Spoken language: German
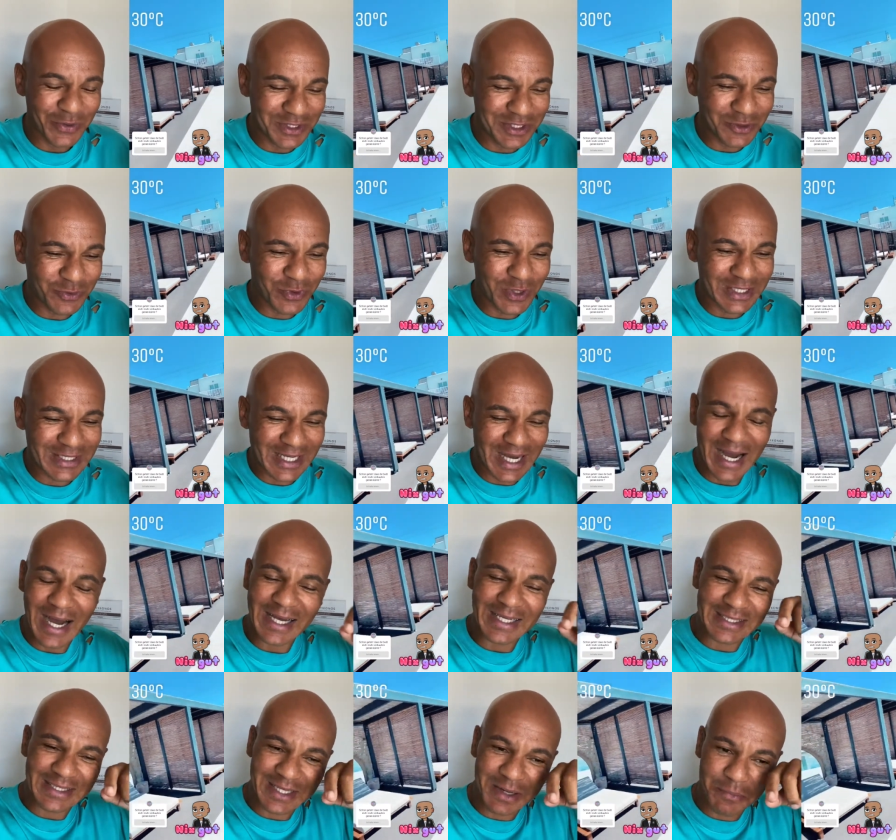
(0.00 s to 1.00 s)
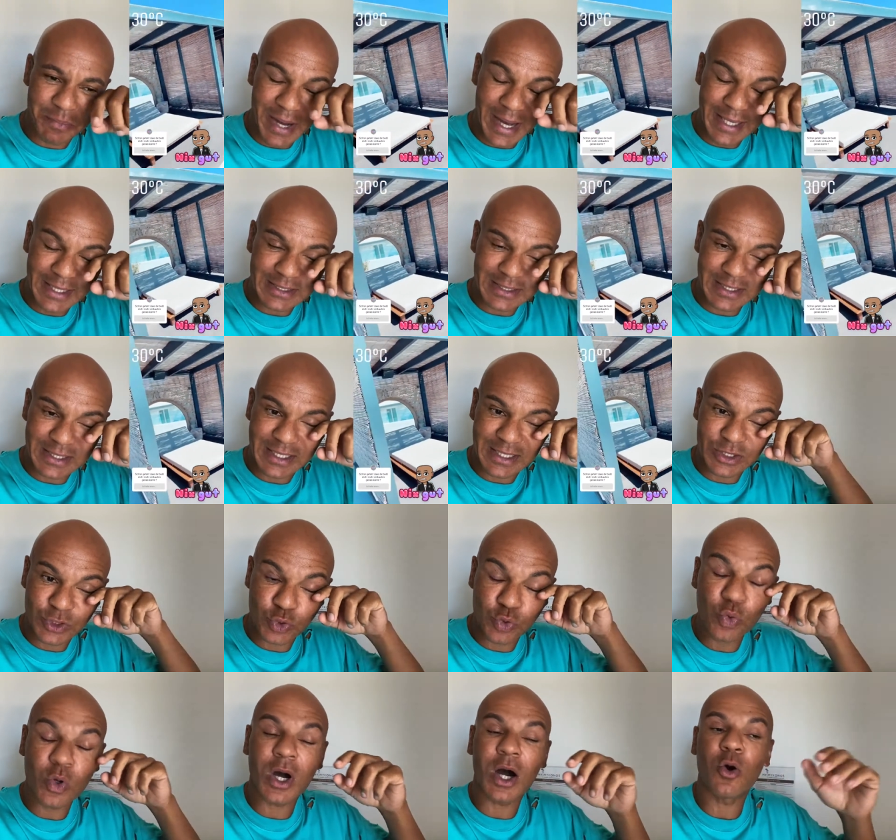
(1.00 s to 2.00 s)
und die USA ist dabei, sich jetzt
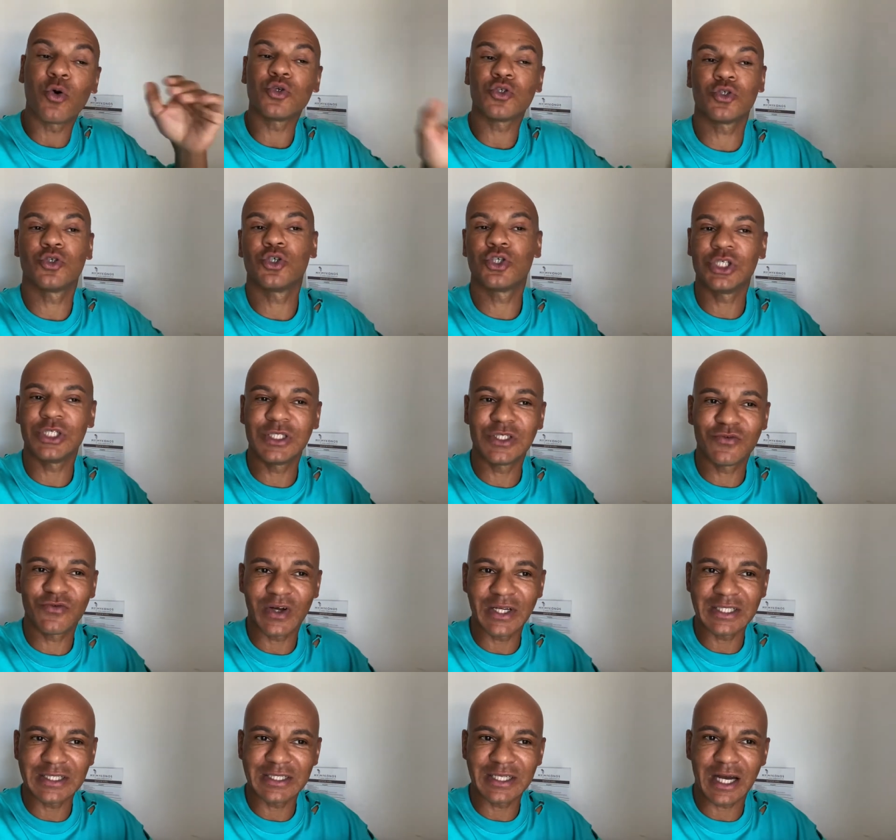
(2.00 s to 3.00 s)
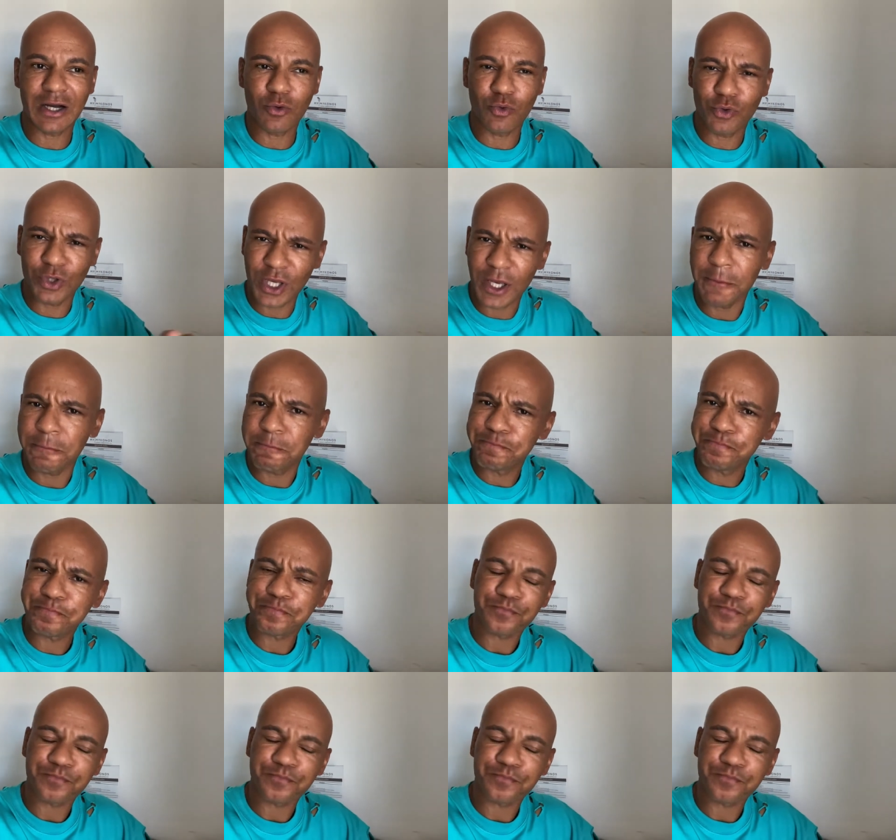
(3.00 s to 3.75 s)
so rauszuschießen, weil sie sagen, okay,